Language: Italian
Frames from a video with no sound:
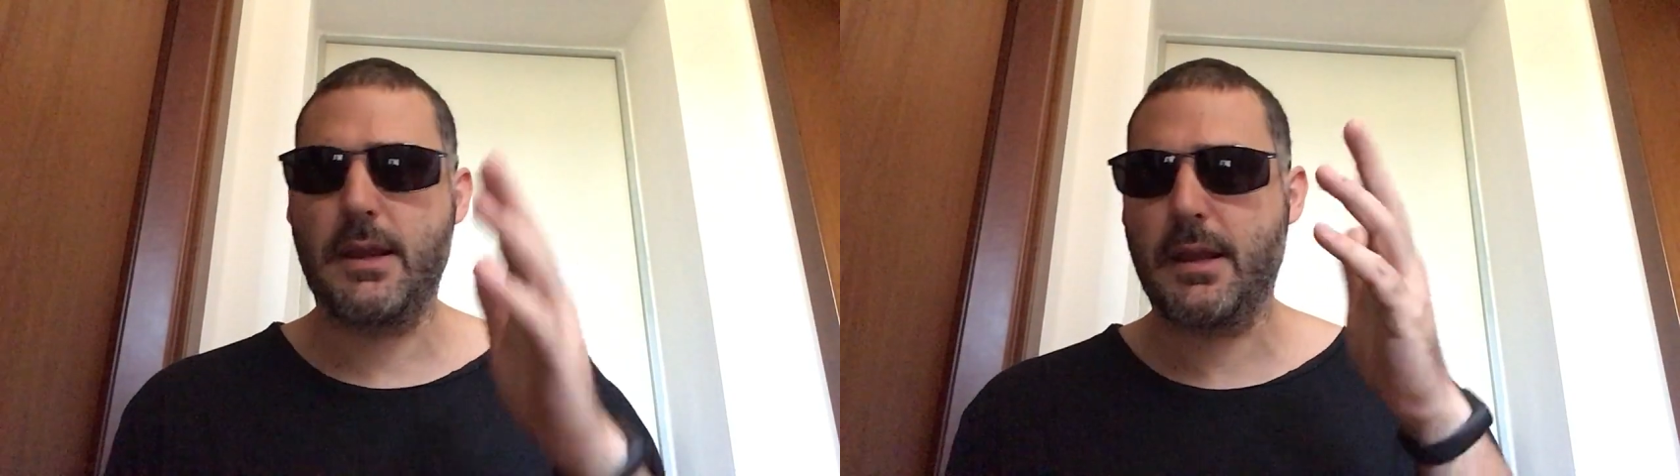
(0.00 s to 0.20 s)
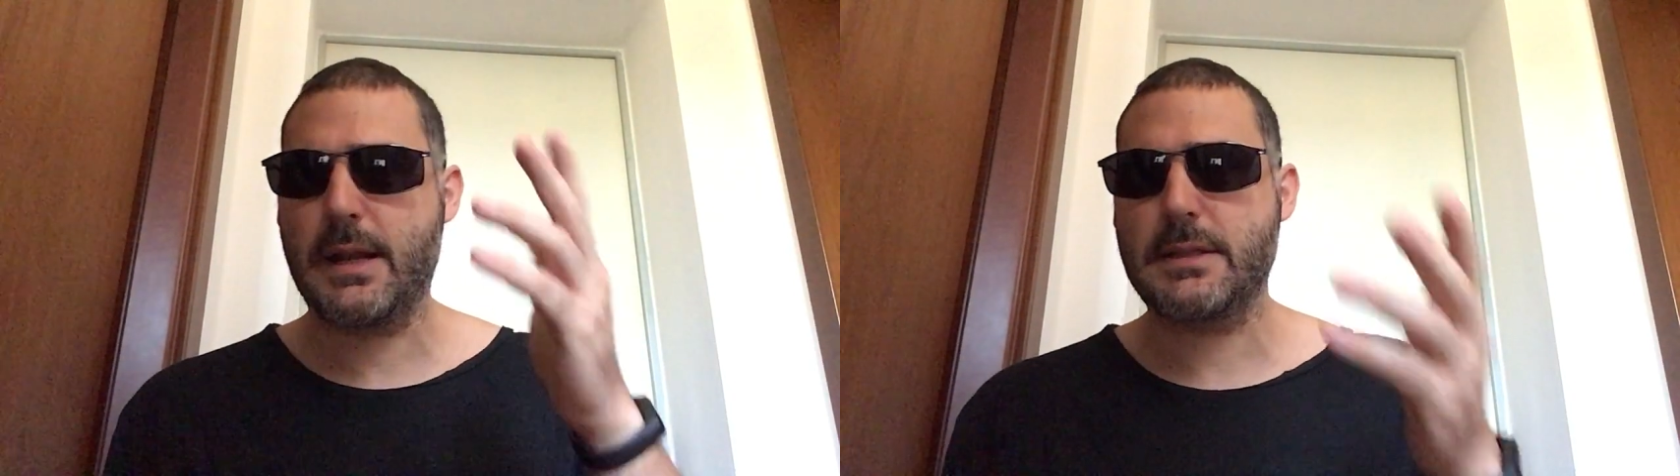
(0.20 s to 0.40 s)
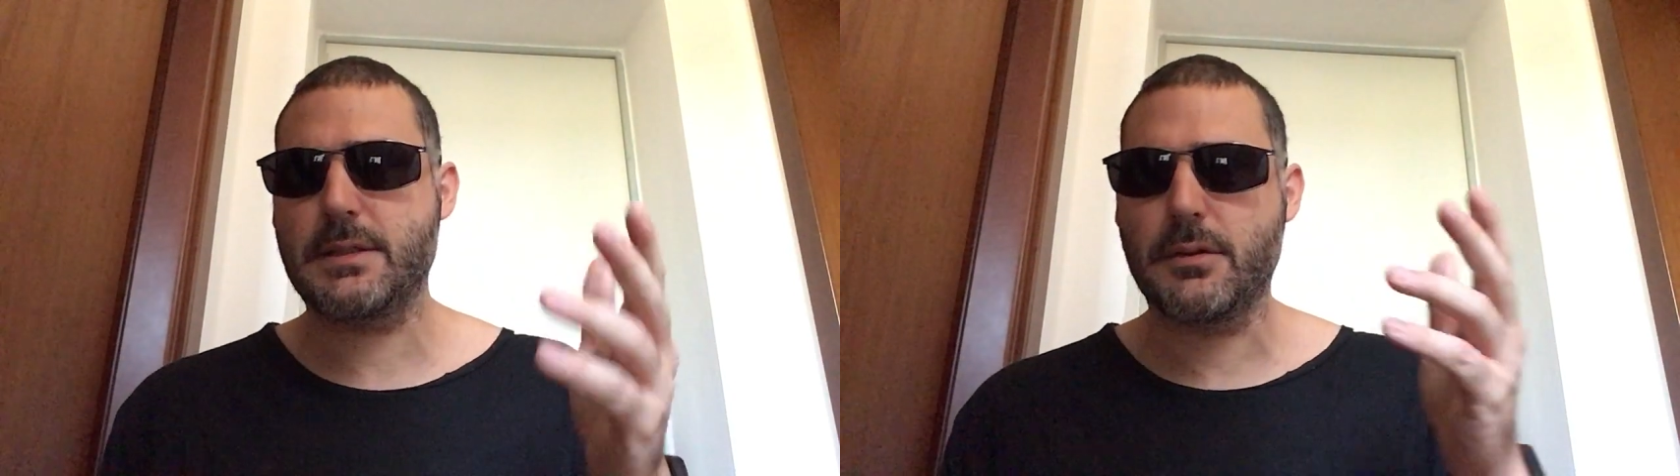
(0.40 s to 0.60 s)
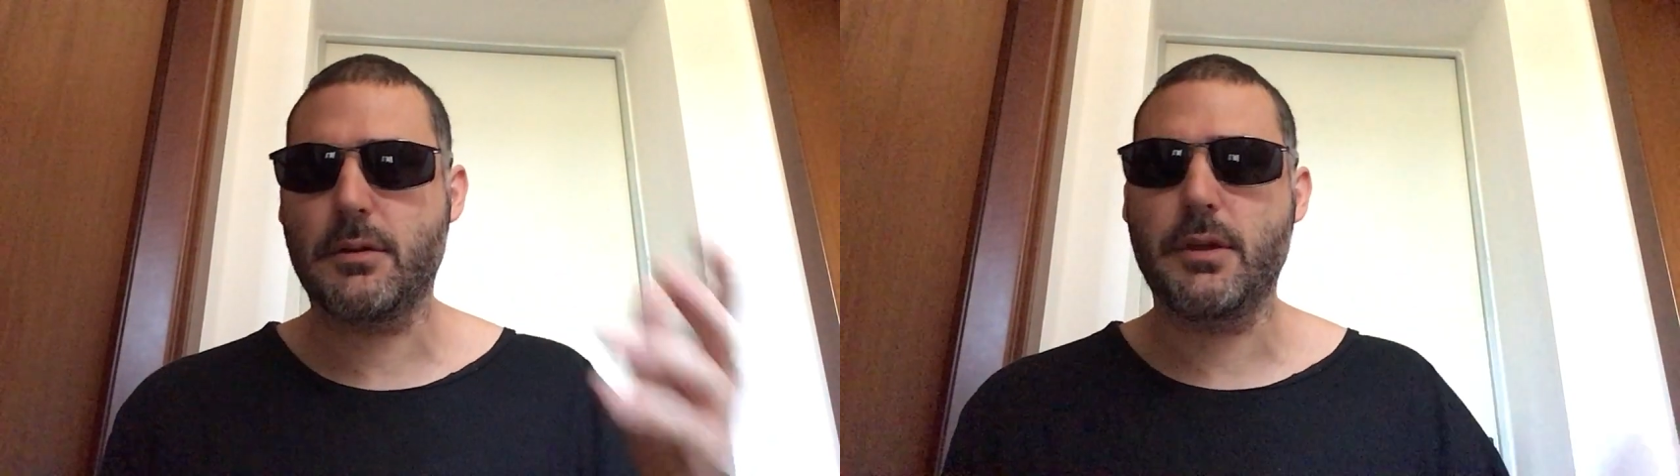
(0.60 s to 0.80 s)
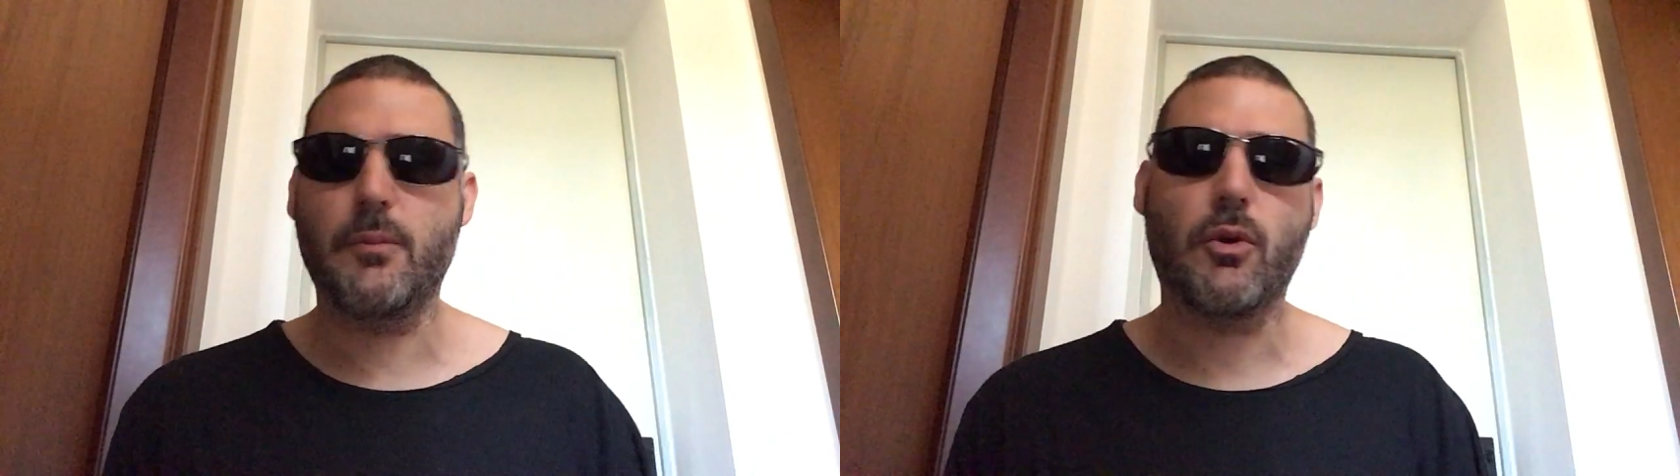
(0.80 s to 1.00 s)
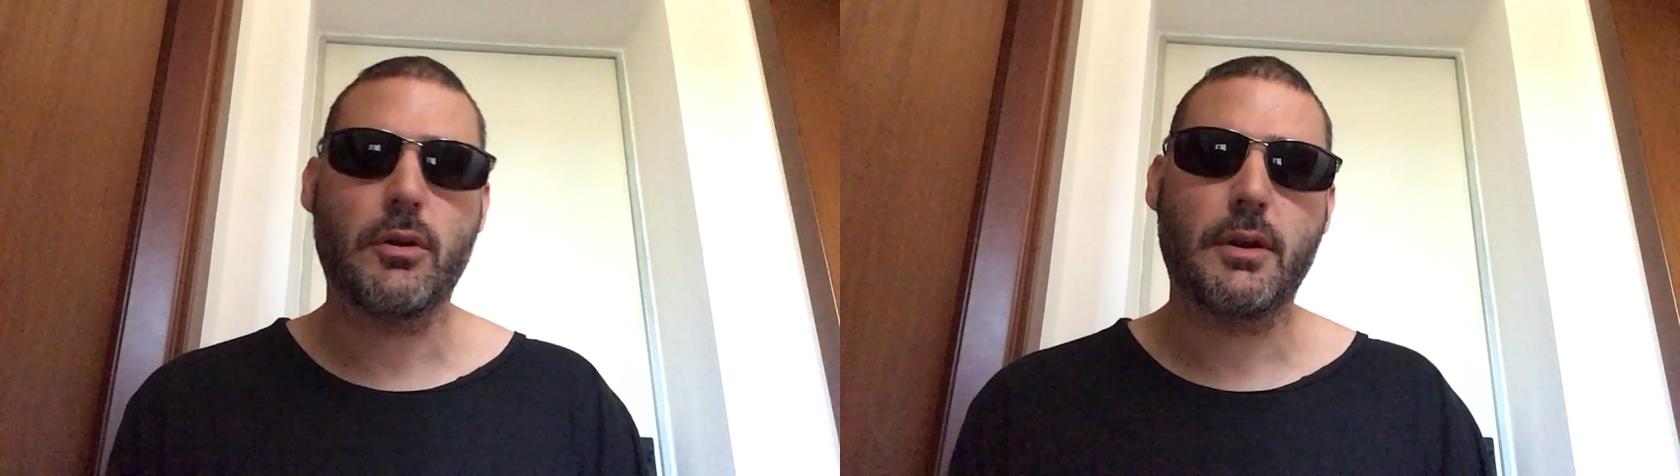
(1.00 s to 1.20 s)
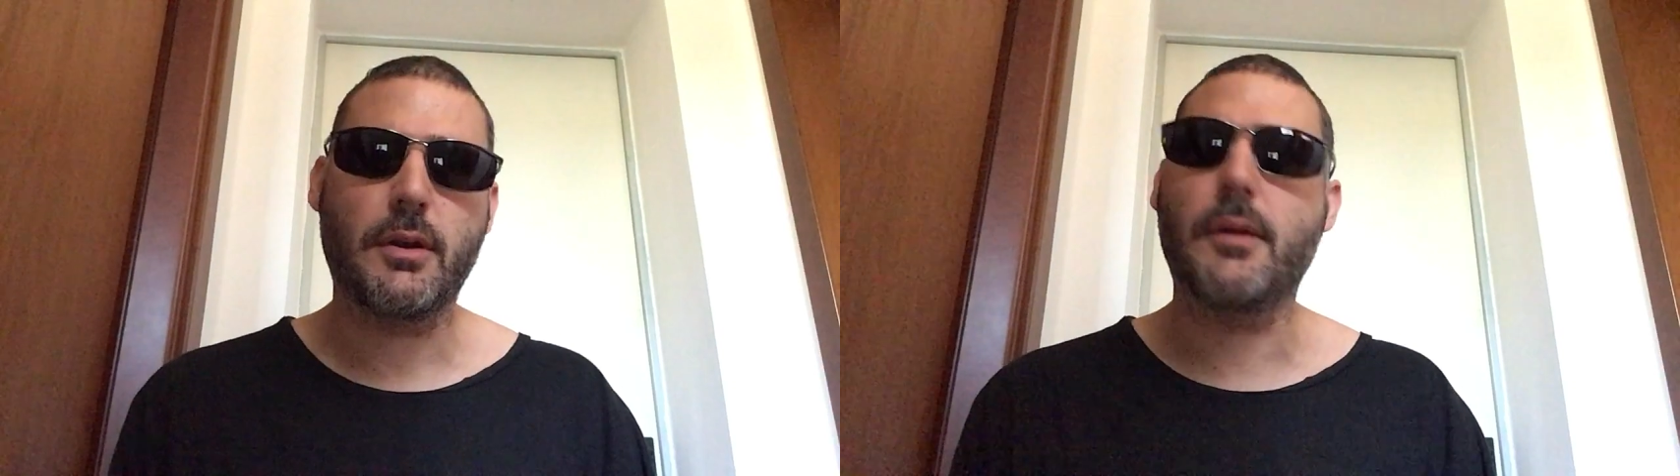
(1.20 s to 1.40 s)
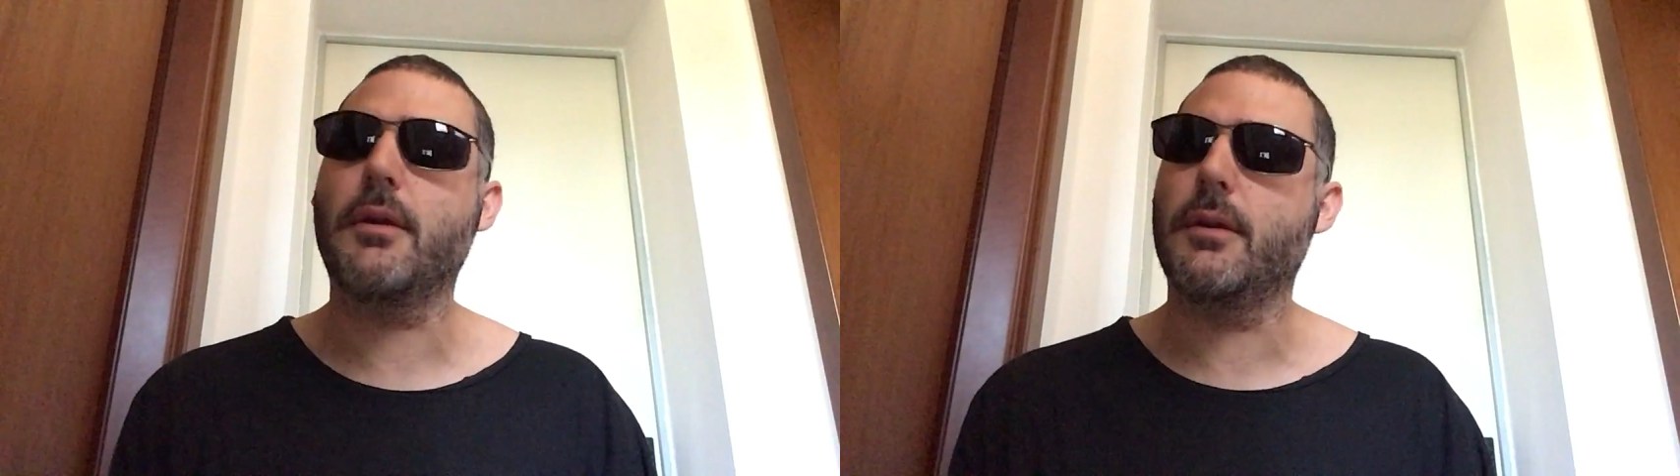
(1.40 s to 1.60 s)
ringrazio il buon
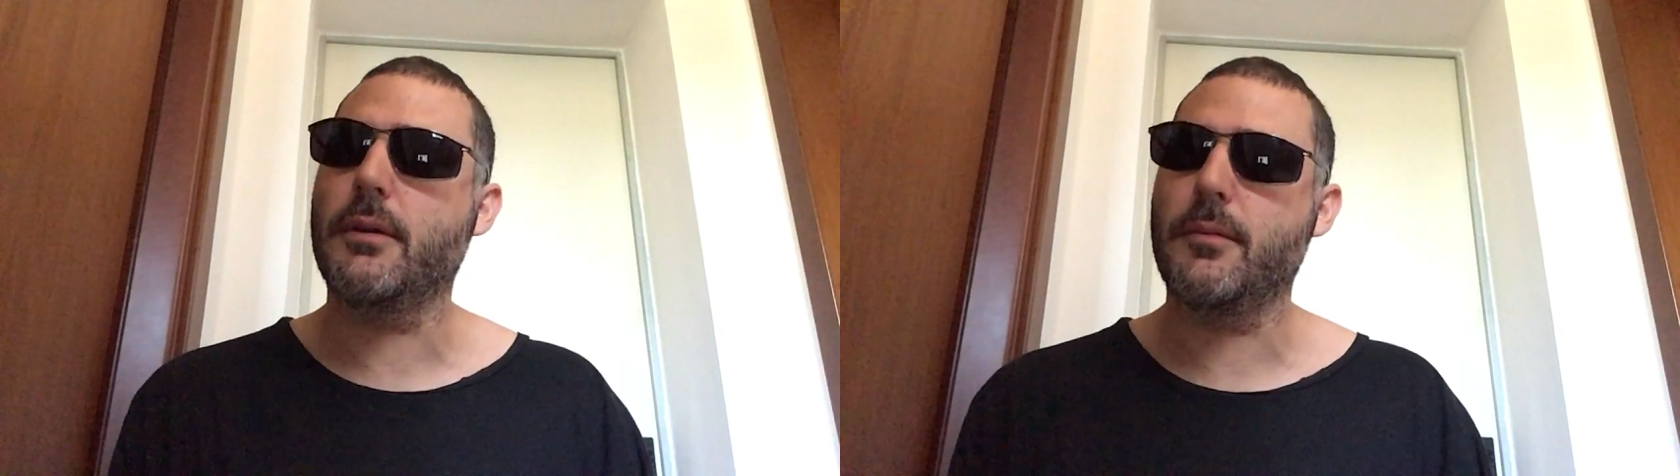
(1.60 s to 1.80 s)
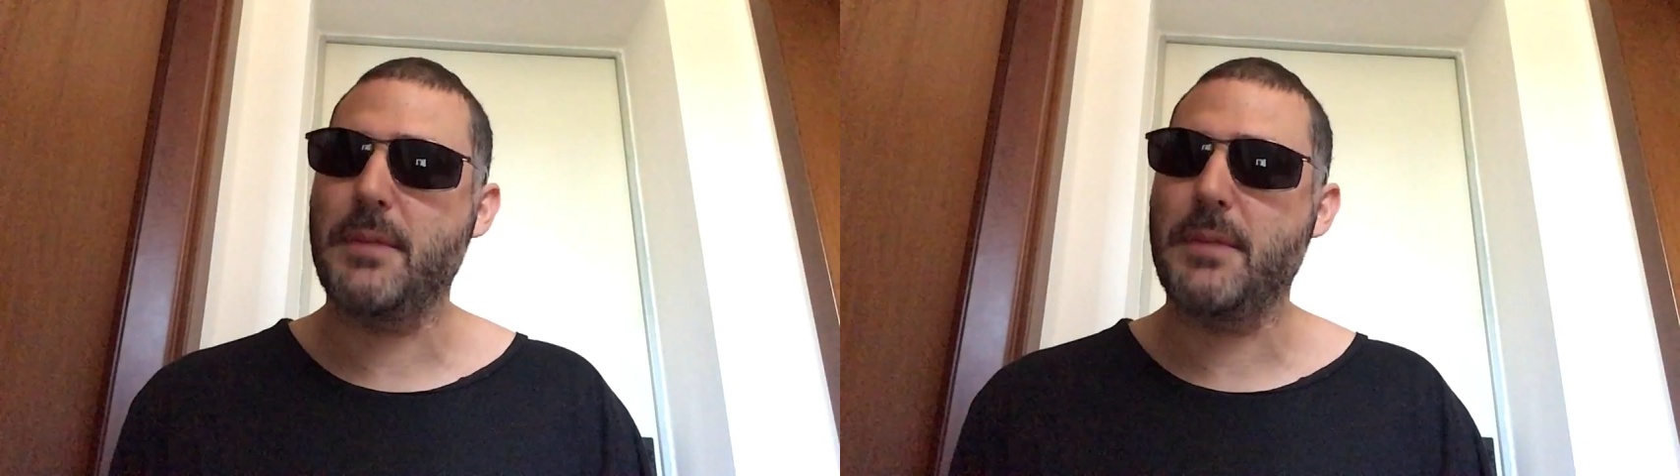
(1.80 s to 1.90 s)
eh,